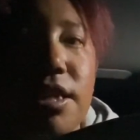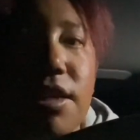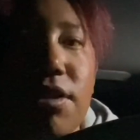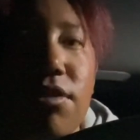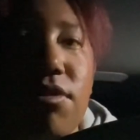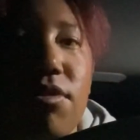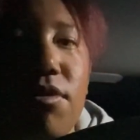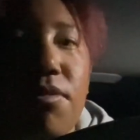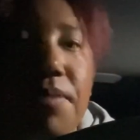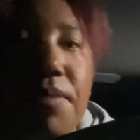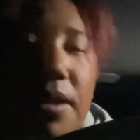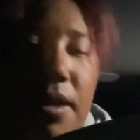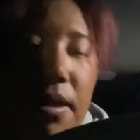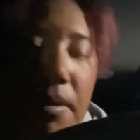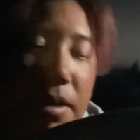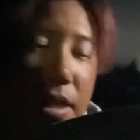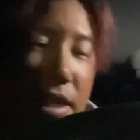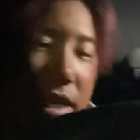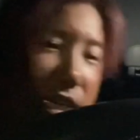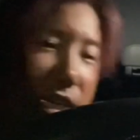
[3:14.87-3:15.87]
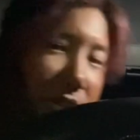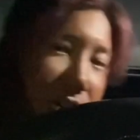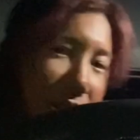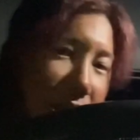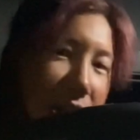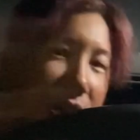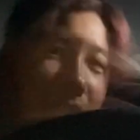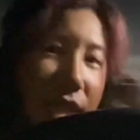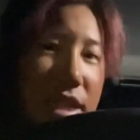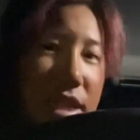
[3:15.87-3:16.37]
けど、え
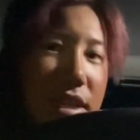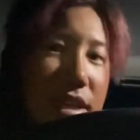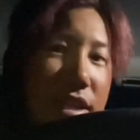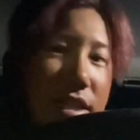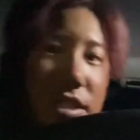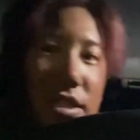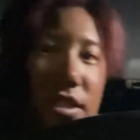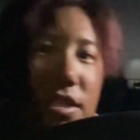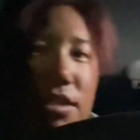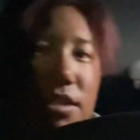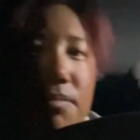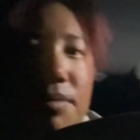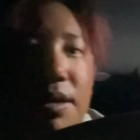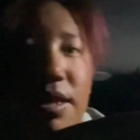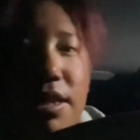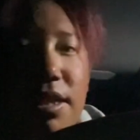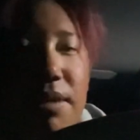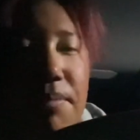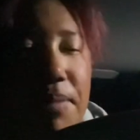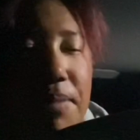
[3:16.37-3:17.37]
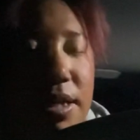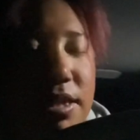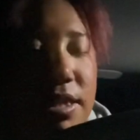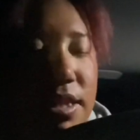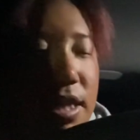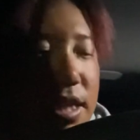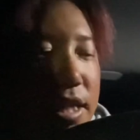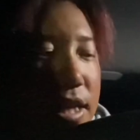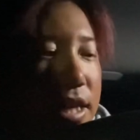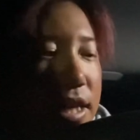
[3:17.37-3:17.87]
ギラーンって水面で
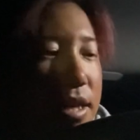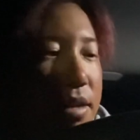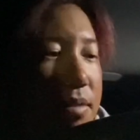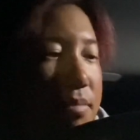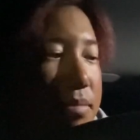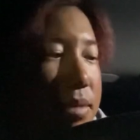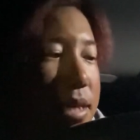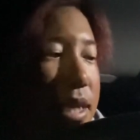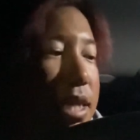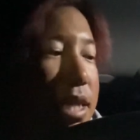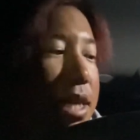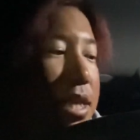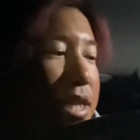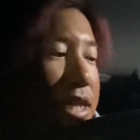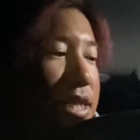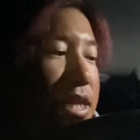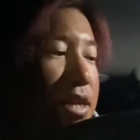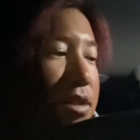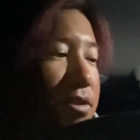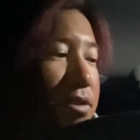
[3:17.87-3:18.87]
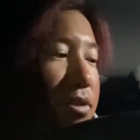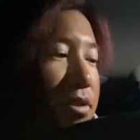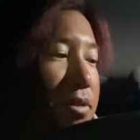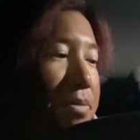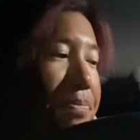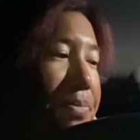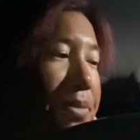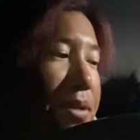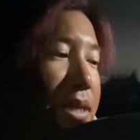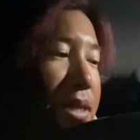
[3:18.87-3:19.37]
バスがね、見えたんですけど、
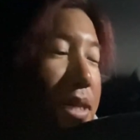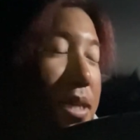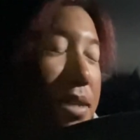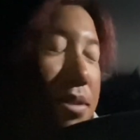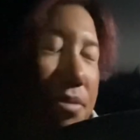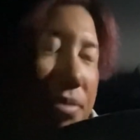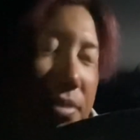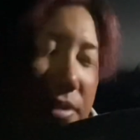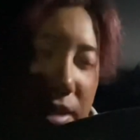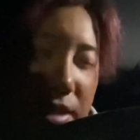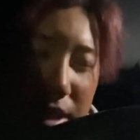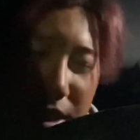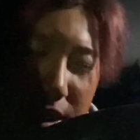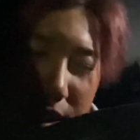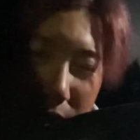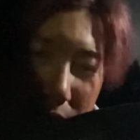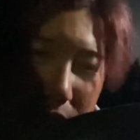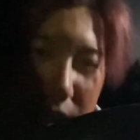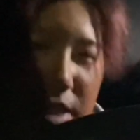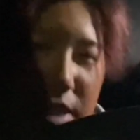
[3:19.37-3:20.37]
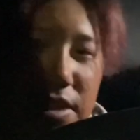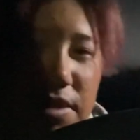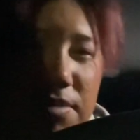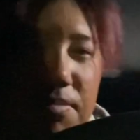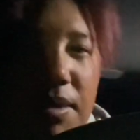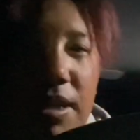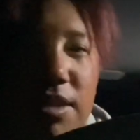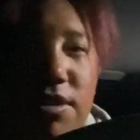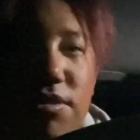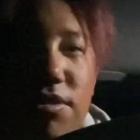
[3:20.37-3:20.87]
フッキングせず、
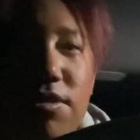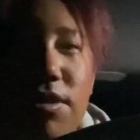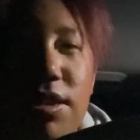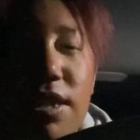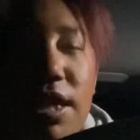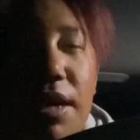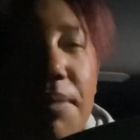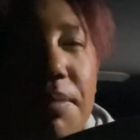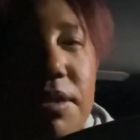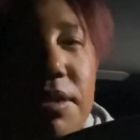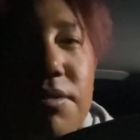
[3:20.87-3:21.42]
まあちょっとね、たまに